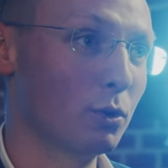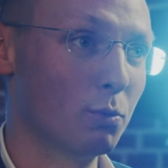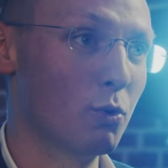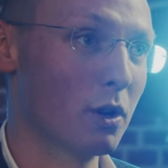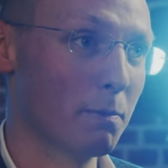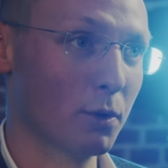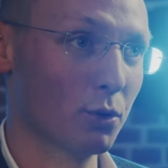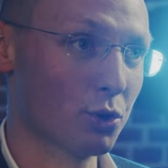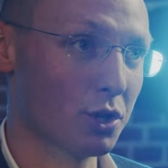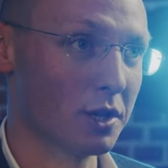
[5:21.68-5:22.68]
глубокое
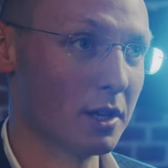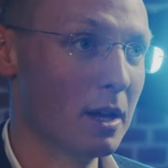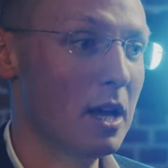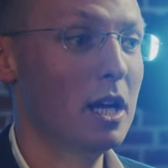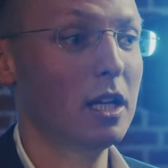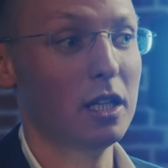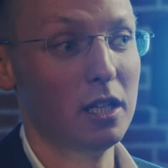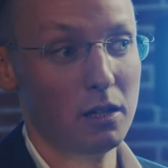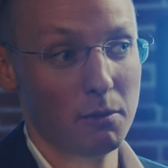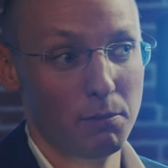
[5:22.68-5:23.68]
погружение.
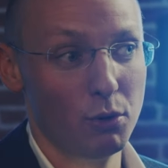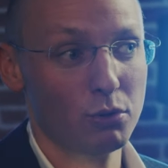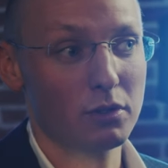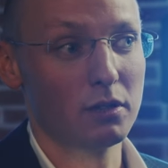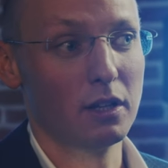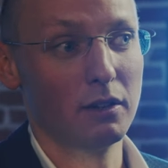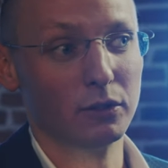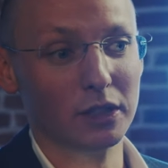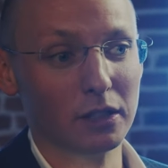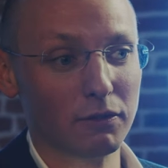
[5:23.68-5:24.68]
И плюс, да,
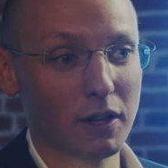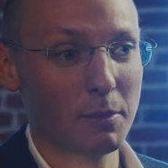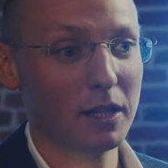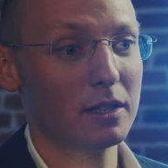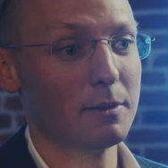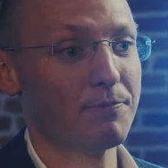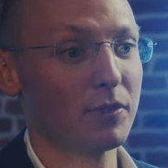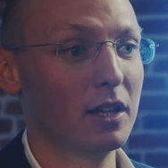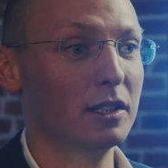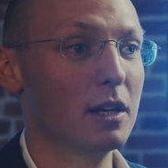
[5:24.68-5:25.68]
вот этот формат,
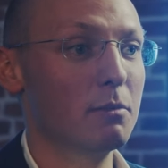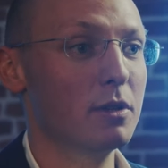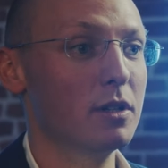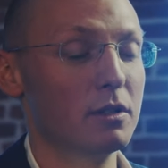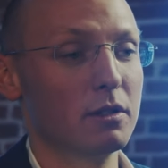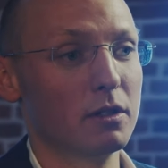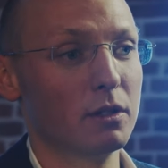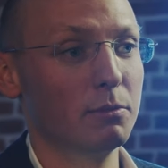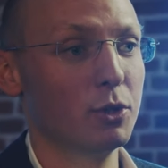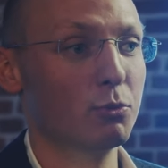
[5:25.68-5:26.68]
когда мы
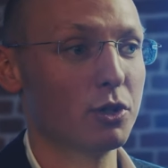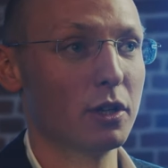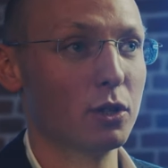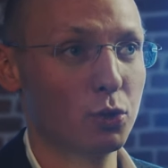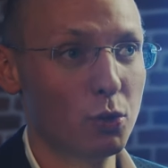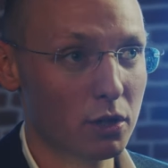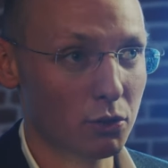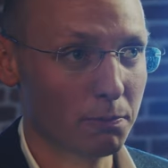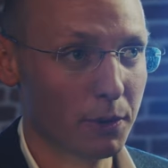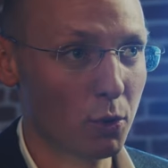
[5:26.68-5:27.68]
э, берем человека с
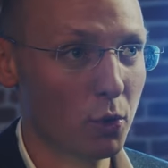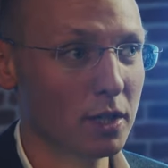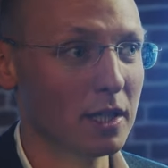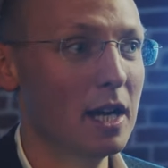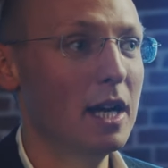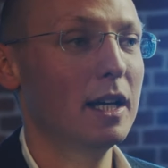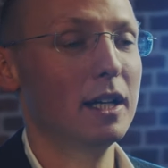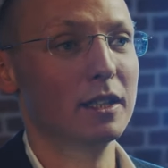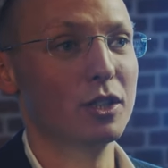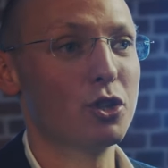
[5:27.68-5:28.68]
улицы, он приходит,
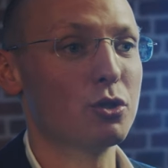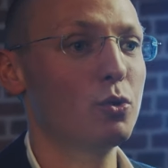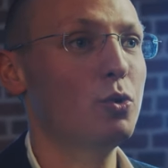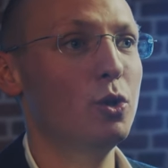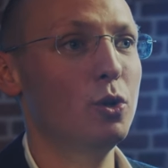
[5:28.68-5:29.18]
а зачастую